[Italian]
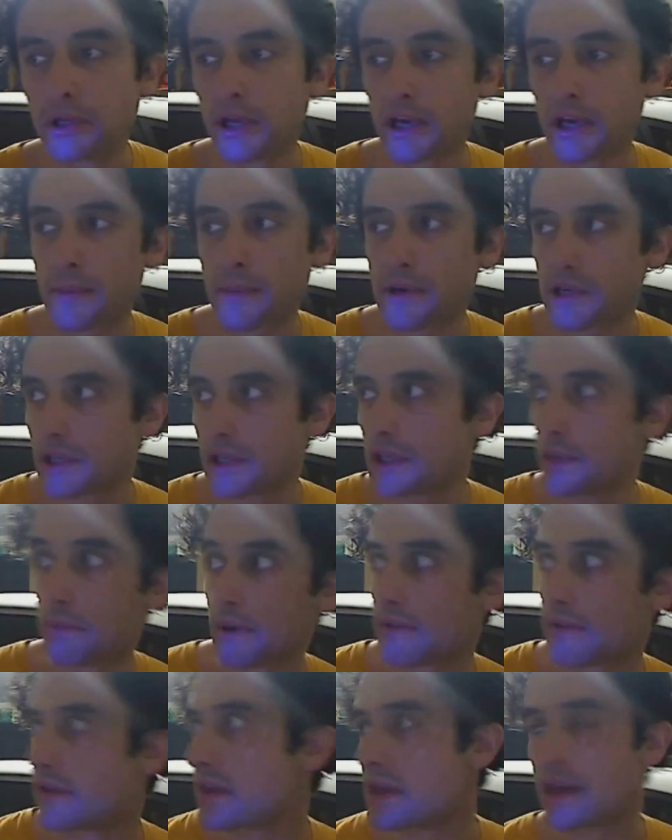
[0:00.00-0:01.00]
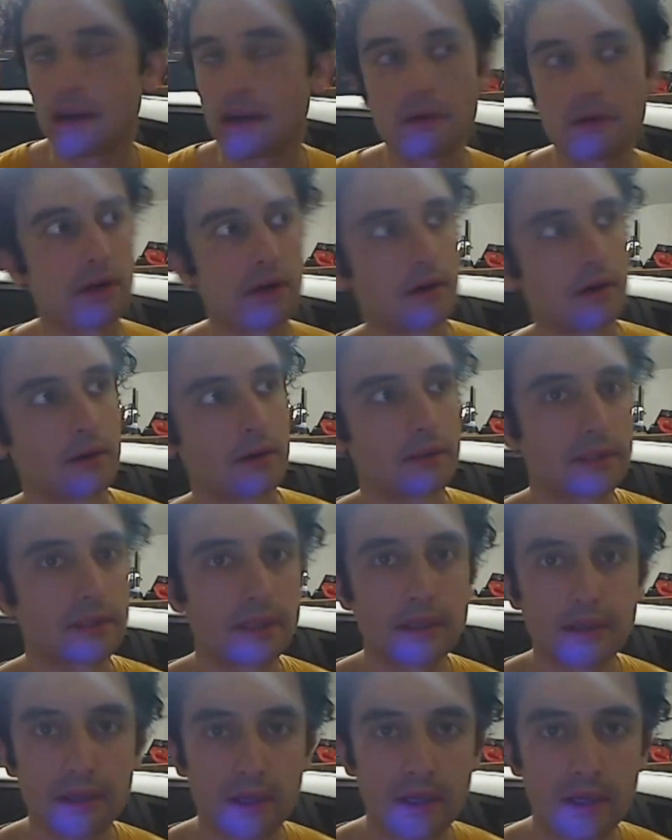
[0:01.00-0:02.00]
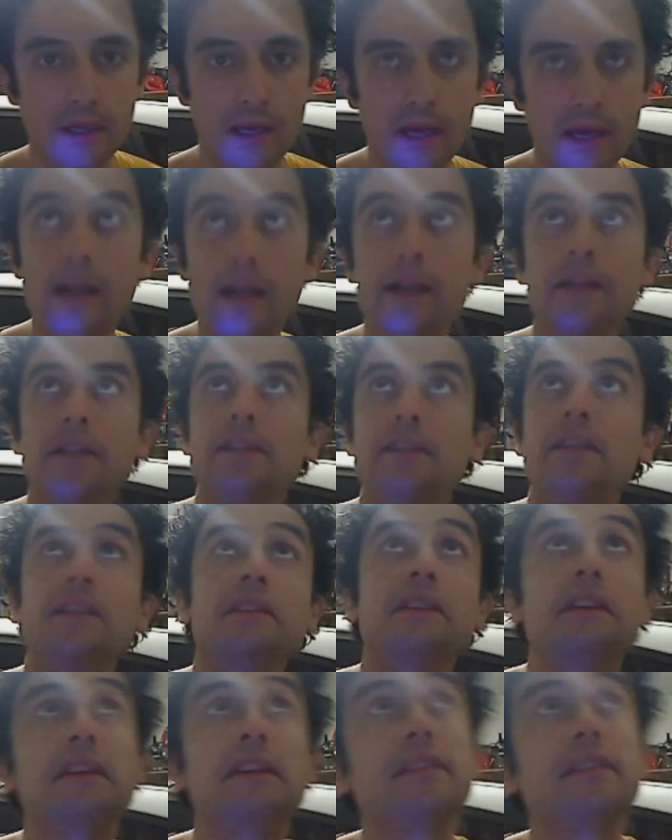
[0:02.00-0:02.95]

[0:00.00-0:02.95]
la capacità di prevedere qualcosa, anche di sentire